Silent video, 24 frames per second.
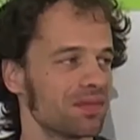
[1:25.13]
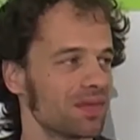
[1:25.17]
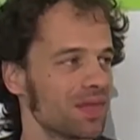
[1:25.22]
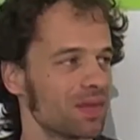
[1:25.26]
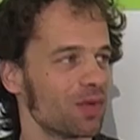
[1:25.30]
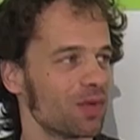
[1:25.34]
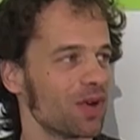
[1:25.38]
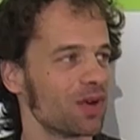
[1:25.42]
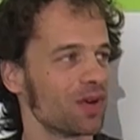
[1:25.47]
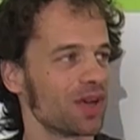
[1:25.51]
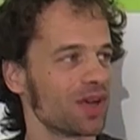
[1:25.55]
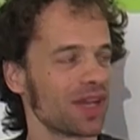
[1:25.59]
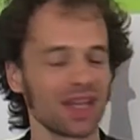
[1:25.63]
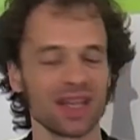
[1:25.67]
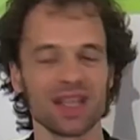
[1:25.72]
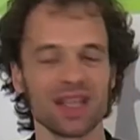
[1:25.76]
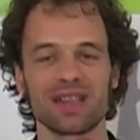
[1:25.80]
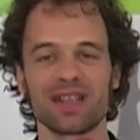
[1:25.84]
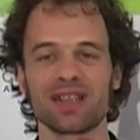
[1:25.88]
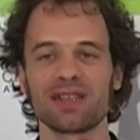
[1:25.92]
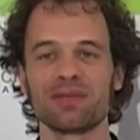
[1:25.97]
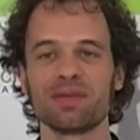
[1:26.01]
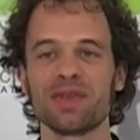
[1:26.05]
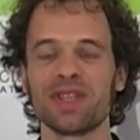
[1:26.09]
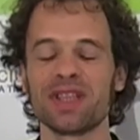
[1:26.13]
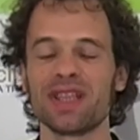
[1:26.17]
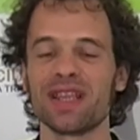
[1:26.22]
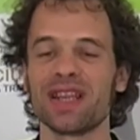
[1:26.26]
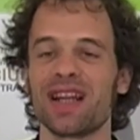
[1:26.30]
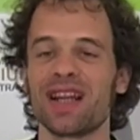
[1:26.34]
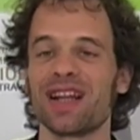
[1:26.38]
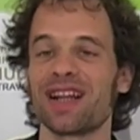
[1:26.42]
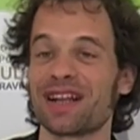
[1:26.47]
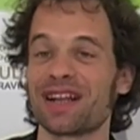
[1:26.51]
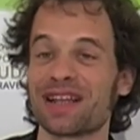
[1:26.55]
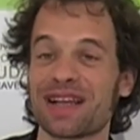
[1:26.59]
bueno, le quería transmitir
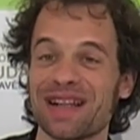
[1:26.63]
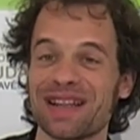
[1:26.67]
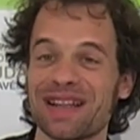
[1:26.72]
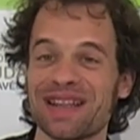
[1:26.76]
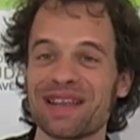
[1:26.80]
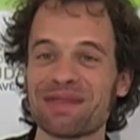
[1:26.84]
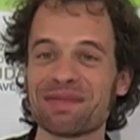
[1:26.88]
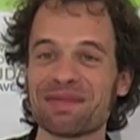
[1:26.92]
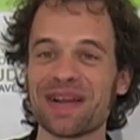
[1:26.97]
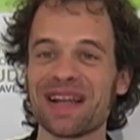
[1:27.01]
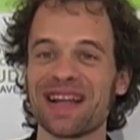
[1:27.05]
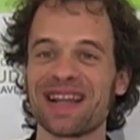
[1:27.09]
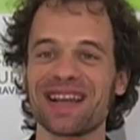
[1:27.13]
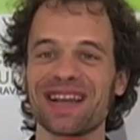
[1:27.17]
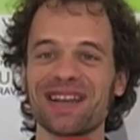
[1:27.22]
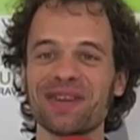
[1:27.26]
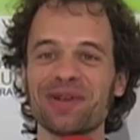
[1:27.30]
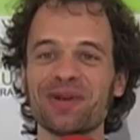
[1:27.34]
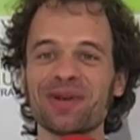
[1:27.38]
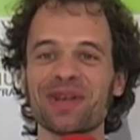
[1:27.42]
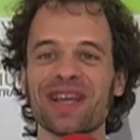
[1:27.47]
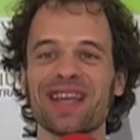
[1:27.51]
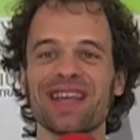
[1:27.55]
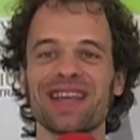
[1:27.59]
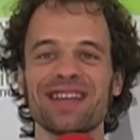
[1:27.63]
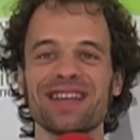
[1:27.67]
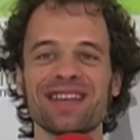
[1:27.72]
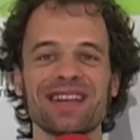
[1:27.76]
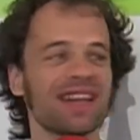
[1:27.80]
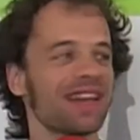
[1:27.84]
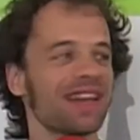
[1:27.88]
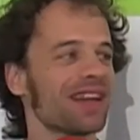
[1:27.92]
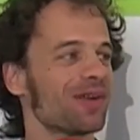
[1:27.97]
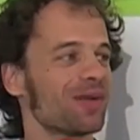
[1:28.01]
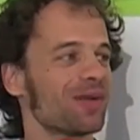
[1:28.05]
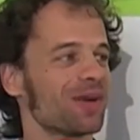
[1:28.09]
al alcalde de Málaga, ¿no? que hay que
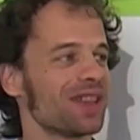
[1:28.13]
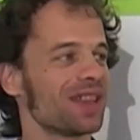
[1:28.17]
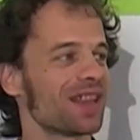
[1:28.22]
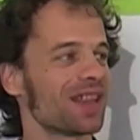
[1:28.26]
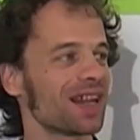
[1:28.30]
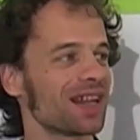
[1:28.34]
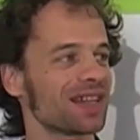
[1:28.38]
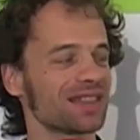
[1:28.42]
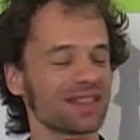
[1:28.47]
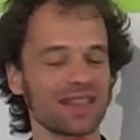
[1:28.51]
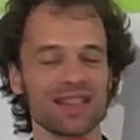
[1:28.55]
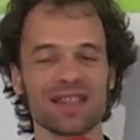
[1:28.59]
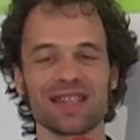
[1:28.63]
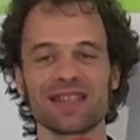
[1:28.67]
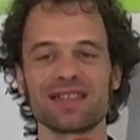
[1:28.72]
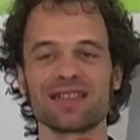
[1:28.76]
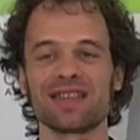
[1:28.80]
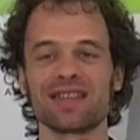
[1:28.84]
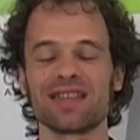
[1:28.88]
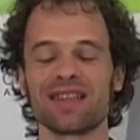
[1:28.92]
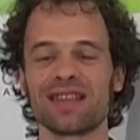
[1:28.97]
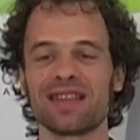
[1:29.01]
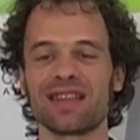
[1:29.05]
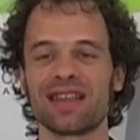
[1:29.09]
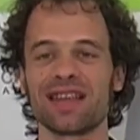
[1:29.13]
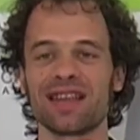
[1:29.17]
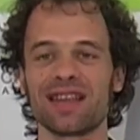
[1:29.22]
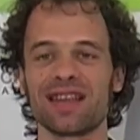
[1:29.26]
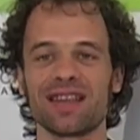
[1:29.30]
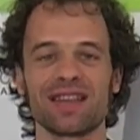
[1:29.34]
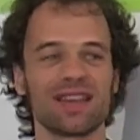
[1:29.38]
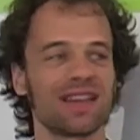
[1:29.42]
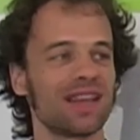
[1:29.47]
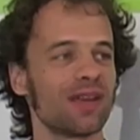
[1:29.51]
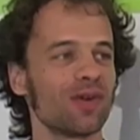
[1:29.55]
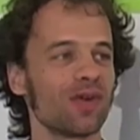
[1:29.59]
tener en cuenta las ideas
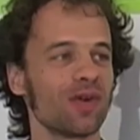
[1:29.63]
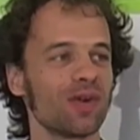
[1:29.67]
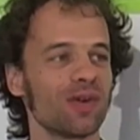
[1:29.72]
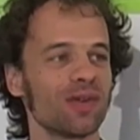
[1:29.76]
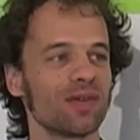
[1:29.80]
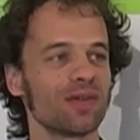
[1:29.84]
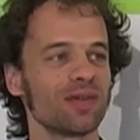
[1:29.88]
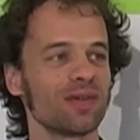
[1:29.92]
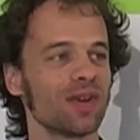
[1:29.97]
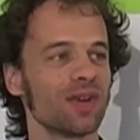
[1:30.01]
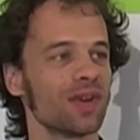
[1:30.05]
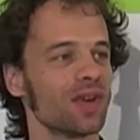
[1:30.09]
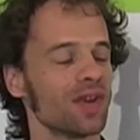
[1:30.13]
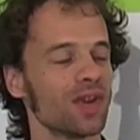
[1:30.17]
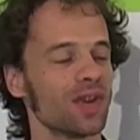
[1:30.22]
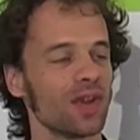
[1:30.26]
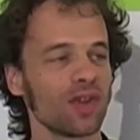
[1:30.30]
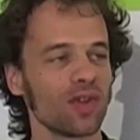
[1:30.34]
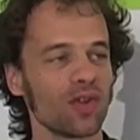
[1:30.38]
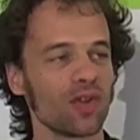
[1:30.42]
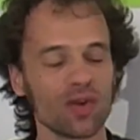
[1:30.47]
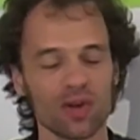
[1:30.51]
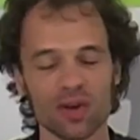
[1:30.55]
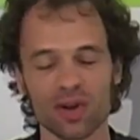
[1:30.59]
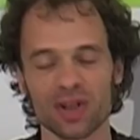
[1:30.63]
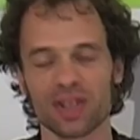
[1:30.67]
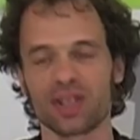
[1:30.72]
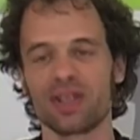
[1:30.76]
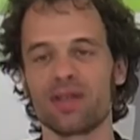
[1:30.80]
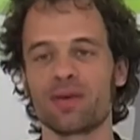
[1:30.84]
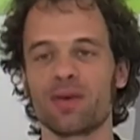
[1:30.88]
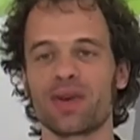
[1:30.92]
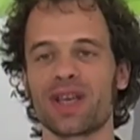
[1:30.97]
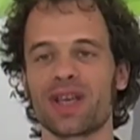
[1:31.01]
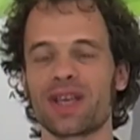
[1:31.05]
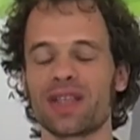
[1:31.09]
de un de un
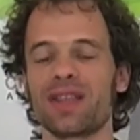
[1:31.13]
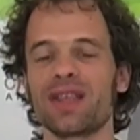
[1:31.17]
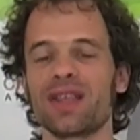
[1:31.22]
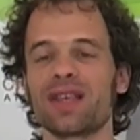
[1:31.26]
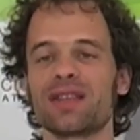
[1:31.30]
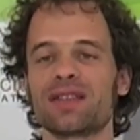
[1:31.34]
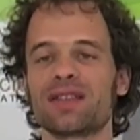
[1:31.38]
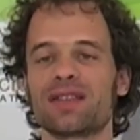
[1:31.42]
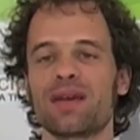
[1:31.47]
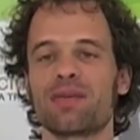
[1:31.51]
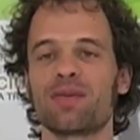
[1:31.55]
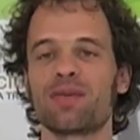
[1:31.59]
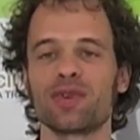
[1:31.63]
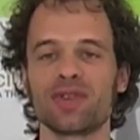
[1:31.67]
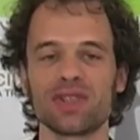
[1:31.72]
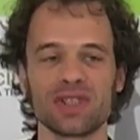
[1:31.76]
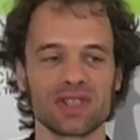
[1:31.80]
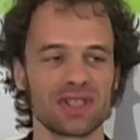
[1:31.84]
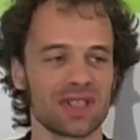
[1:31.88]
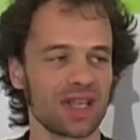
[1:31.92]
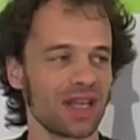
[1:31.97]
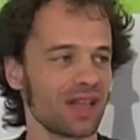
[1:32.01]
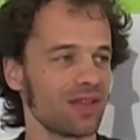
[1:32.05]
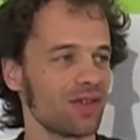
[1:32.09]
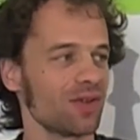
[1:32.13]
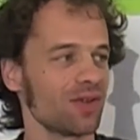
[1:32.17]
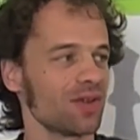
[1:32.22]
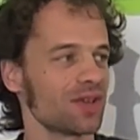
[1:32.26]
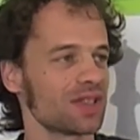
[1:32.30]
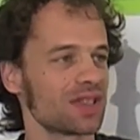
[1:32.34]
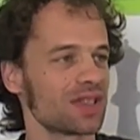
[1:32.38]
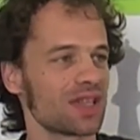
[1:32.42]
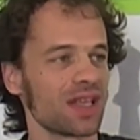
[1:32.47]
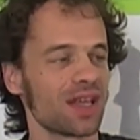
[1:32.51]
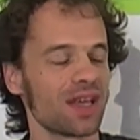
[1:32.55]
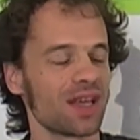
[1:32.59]
colectivo de gente que está protestando,
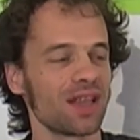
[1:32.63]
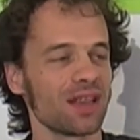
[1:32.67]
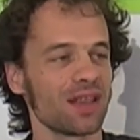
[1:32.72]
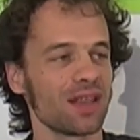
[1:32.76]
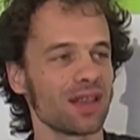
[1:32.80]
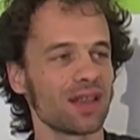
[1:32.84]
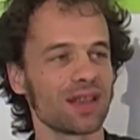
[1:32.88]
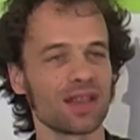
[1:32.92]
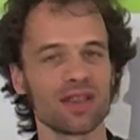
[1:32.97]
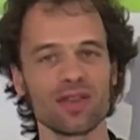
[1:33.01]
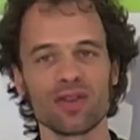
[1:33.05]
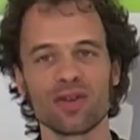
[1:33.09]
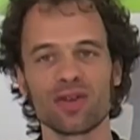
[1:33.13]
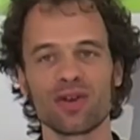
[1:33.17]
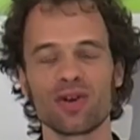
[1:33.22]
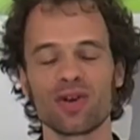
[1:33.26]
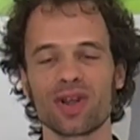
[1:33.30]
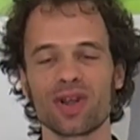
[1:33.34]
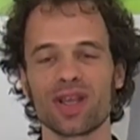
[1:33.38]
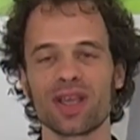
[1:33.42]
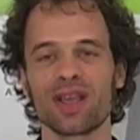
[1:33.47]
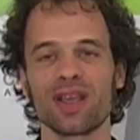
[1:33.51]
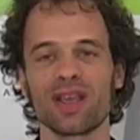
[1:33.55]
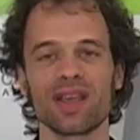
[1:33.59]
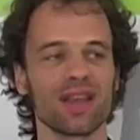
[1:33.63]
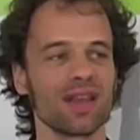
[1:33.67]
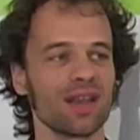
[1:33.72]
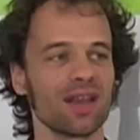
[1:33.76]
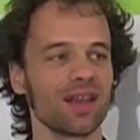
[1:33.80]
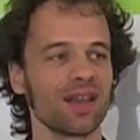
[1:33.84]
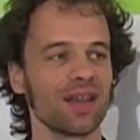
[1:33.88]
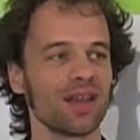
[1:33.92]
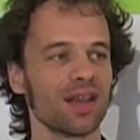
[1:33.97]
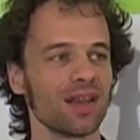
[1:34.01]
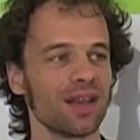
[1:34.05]
está diciendo lo que